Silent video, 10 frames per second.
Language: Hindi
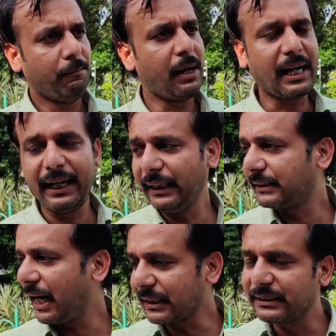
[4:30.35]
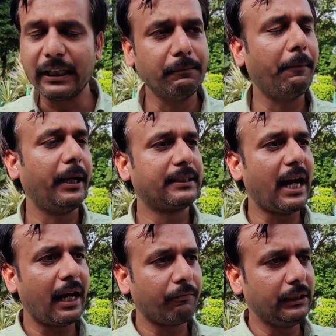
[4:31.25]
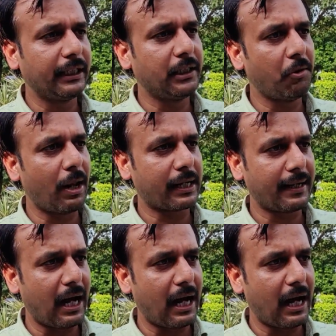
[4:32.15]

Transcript: बाकायदे चार सीट में भेजा है अरविंद केजरीवाल का